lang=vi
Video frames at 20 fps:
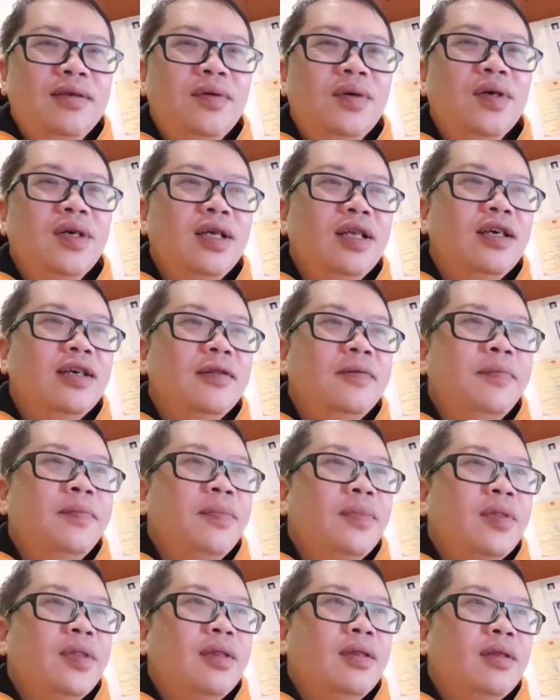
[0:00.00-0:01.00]
Có nghĩa là
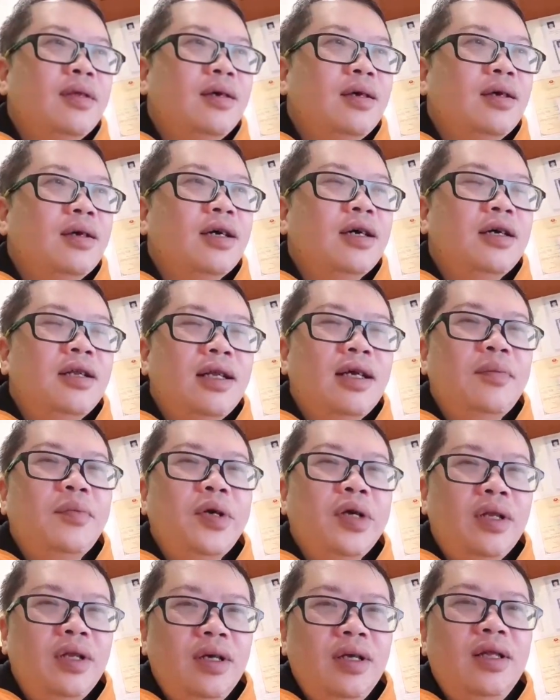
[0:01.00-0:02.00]
làm
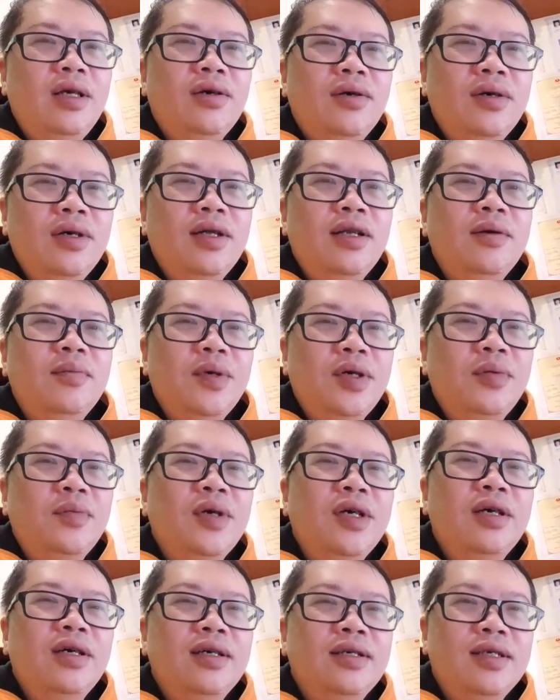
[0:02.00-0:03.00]
đại lý thì có nghĩa là mình
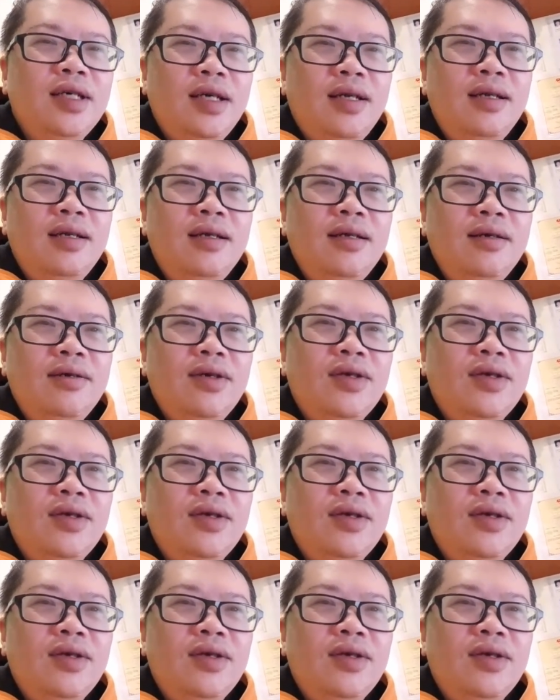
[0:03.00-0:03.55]
mới hướng dẫn